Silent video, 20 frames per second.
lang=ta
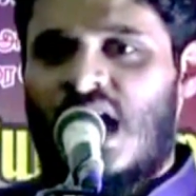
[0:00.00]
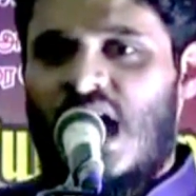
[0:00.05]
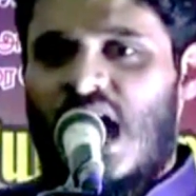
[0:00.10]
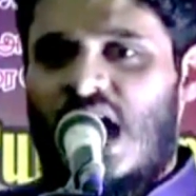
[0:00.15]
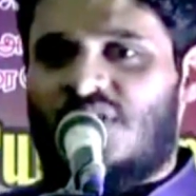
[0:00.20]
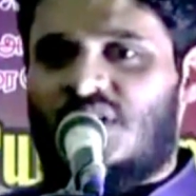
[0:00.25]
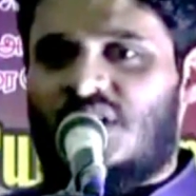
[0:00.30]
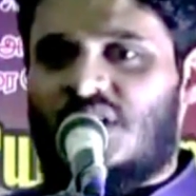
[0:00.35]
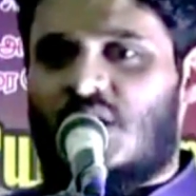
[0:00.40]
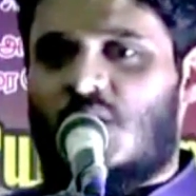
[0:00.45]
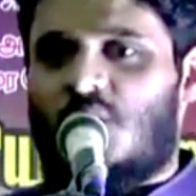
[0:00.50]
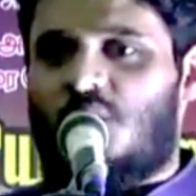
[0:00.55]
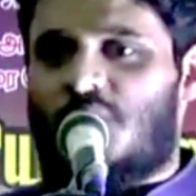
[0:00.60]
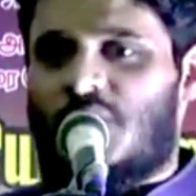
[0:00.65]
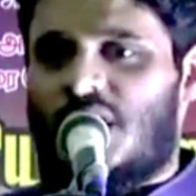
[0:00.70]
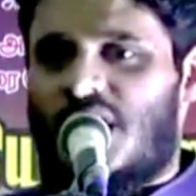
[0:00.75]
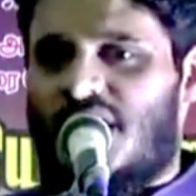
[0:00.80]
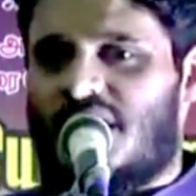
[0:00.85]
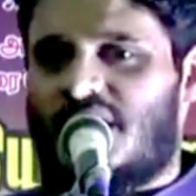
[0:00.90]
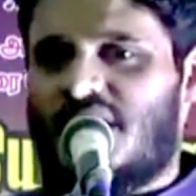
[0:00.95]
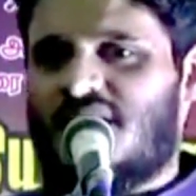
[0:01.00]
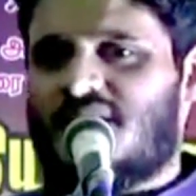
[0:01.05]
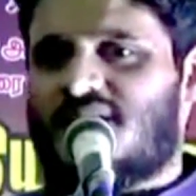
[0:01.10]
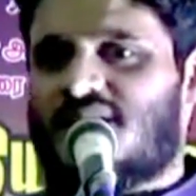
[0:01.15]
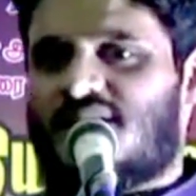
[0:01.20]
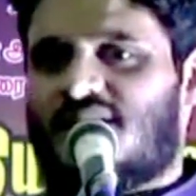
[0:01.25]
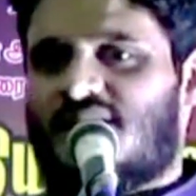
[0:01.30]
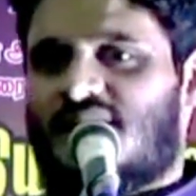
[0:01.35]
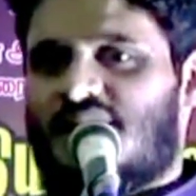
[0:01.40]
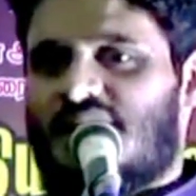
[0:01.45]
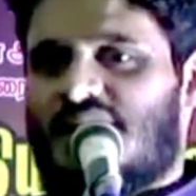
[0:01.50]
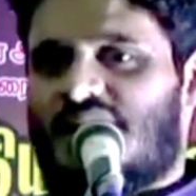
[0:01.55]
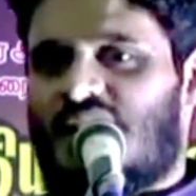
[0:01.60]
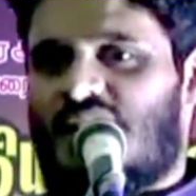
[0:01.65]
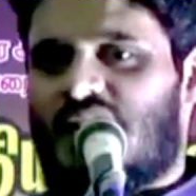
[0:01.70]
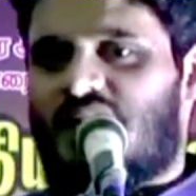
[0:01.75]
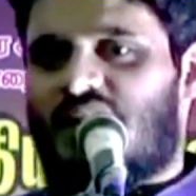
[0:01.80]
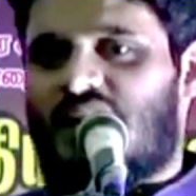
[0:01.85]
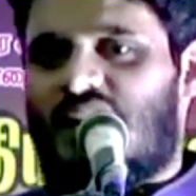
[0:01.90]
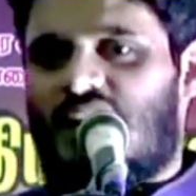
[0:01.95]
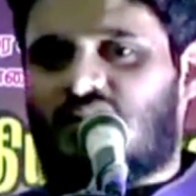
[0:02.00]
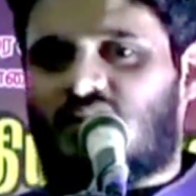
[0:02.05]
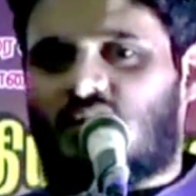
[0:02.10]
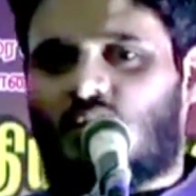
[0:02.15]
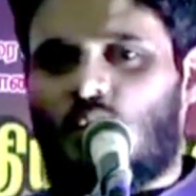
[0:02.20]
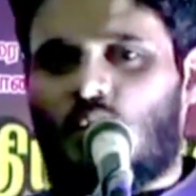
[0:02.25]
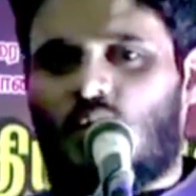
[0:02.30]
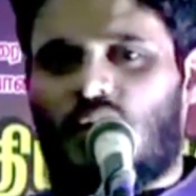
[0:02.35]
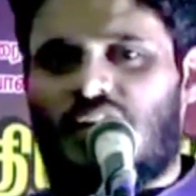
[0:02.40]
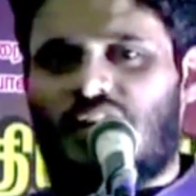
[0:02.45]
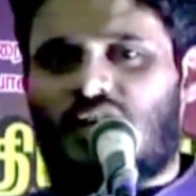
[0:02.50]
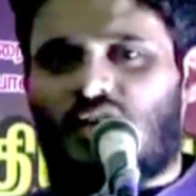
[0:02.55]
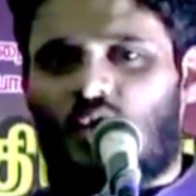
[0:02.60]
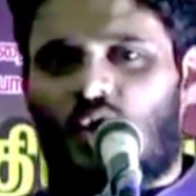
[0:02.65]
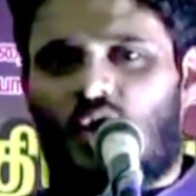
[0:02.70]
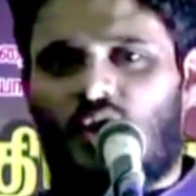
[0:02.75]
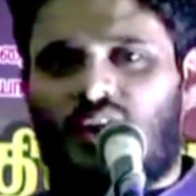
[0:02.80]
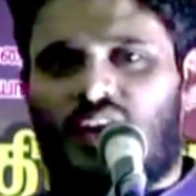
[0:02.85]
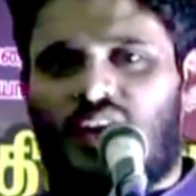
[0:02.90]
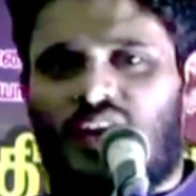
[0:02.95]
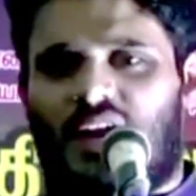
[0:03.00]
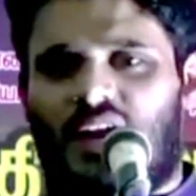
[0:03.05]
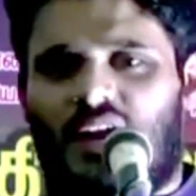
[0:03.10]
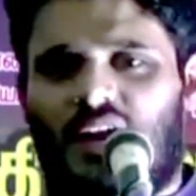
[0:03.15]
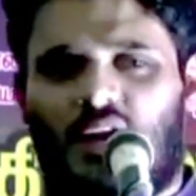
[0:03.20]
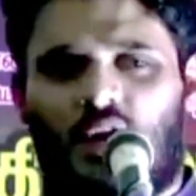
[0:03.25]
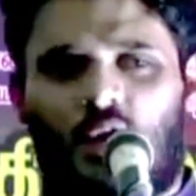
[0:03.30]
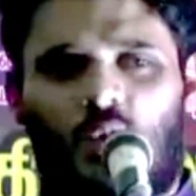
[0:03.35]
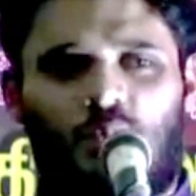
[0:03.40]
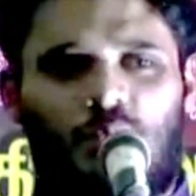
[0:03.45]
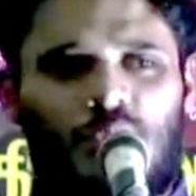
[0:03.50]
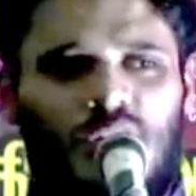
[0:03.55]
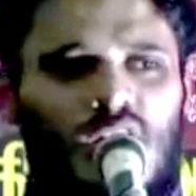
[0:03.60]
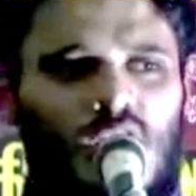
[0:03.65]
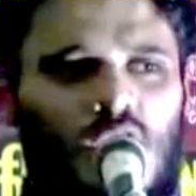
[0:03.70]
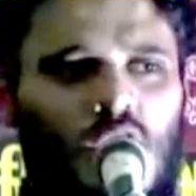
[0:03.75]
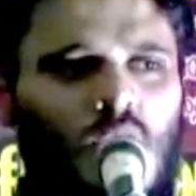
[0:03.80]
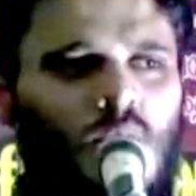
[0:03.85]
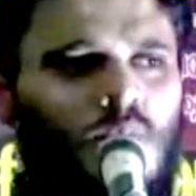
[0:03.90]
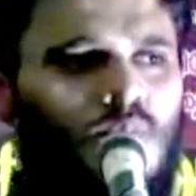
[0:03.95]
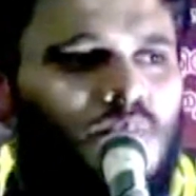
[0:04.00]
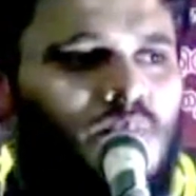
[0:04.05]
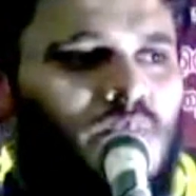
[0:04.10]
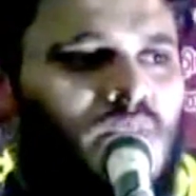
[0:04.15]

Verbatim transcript: அதற்கு பிறகு இறைவன் அத்துறை சோதனைகளுக்கு பிறகும்